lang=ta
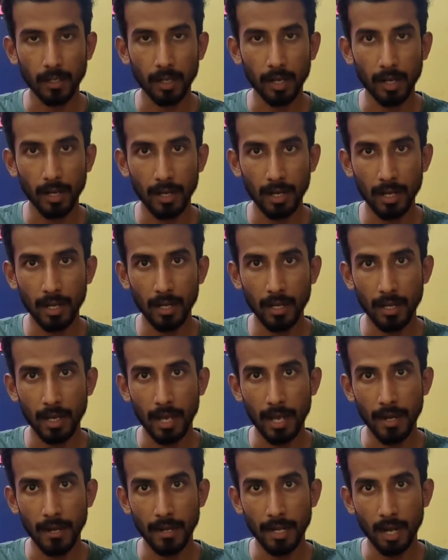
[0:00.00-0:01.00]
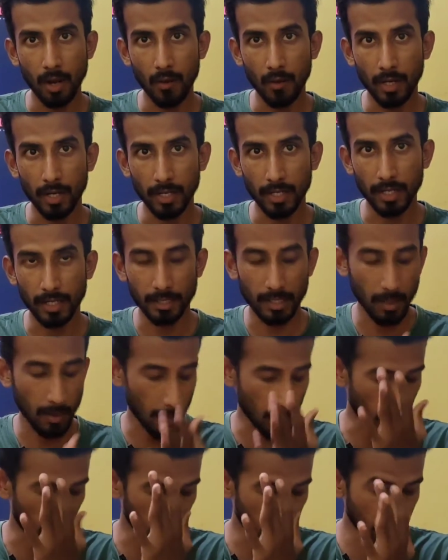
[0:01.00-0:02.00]
கார்லா அண்ட் அவங்கக்கிட்ட அந்த
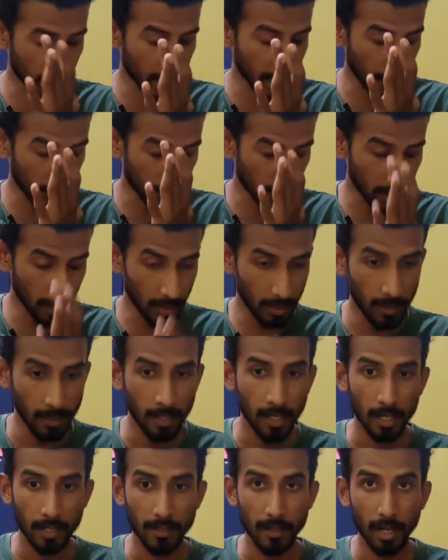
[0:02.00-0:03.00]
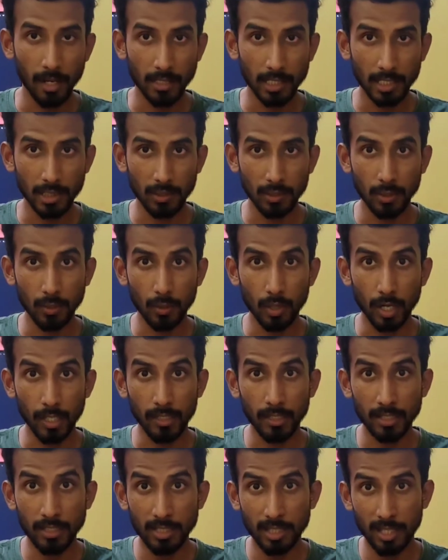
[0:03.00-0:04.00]
மதர்கிட்ட வந்து டாக்டர்ஸ் வந்து ஒரு
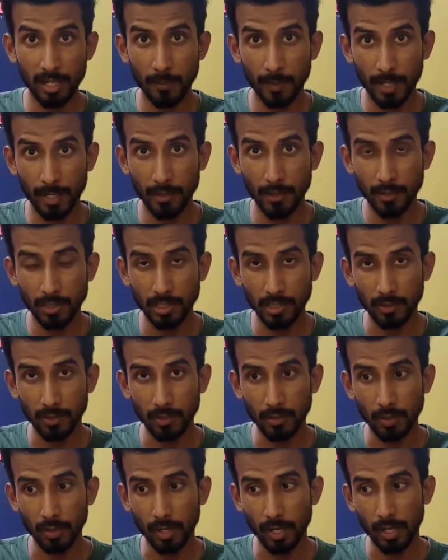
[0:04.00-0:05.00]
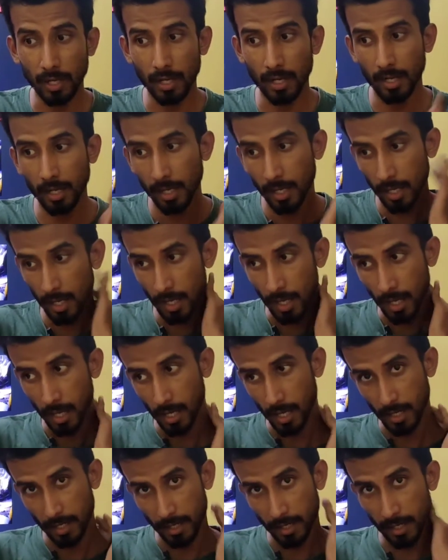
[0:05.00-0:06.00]
அதிர்ச்சிகரமான நியூஸஸ் வந்து சொல்கிறாங்க
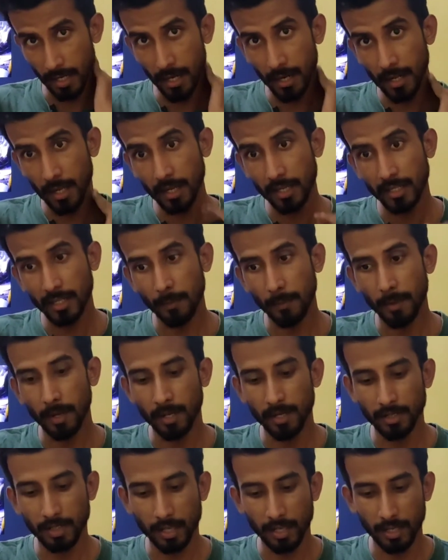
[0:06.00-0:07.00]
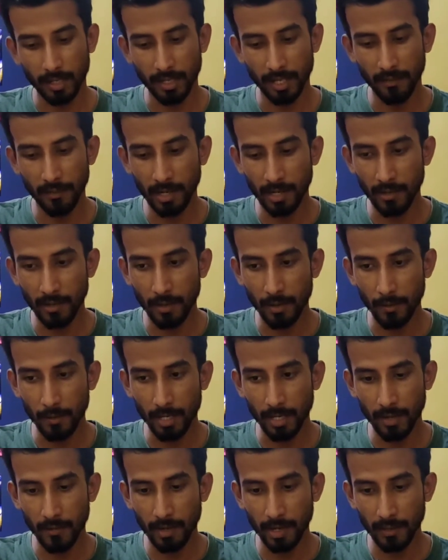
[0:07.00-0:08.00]
என்னன்னா இந்த ப இந்த டேவிட்
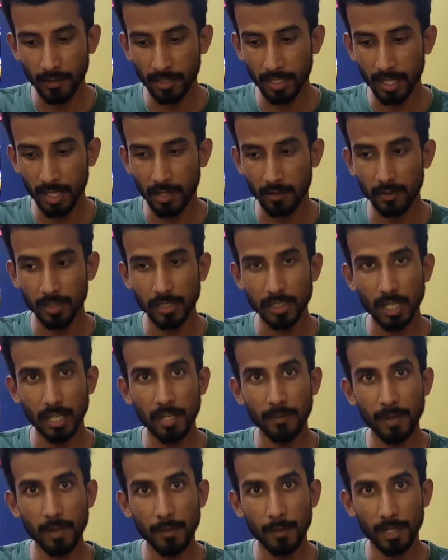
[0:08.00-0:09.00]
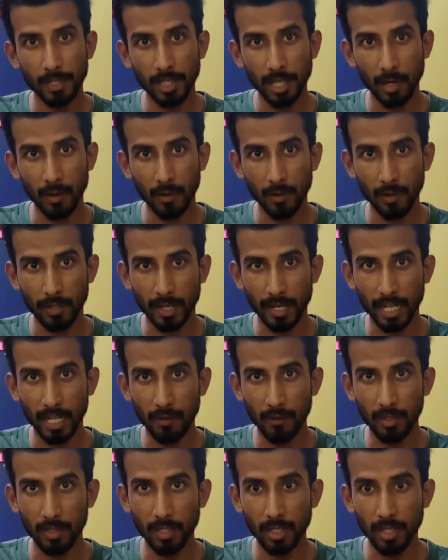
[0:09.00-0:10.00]
டேவிடை வந்து நாங்கள் வந்து தனிமைப்படுத்தி ஆகணும் ஏன்னா
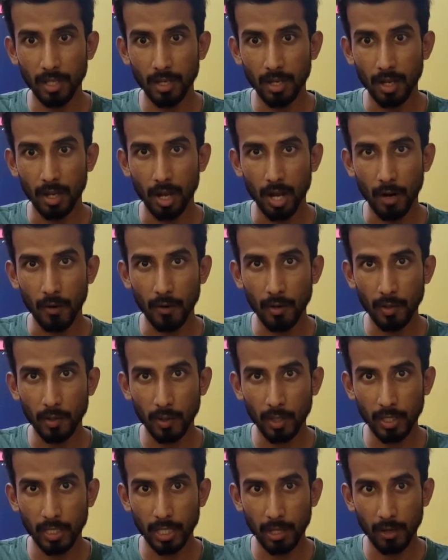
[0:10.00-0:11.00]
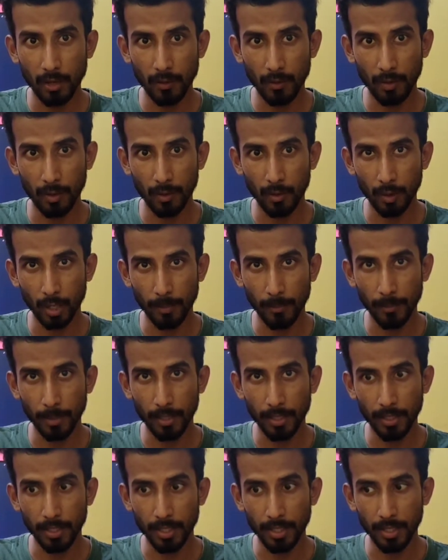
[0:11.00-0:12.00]
வந்து அவனுக்கும் இந்த ஒரு
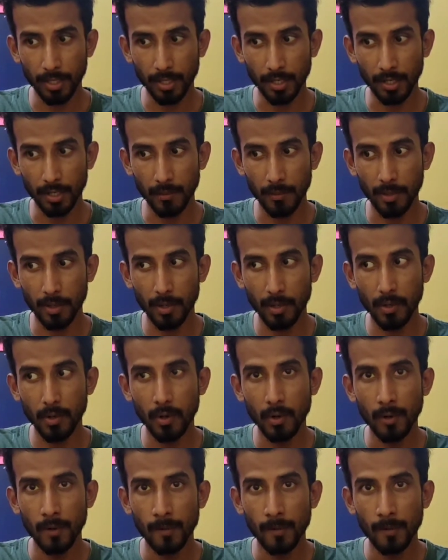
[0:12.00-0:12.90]
குறைபாடு இருக்குது இம்யூனோ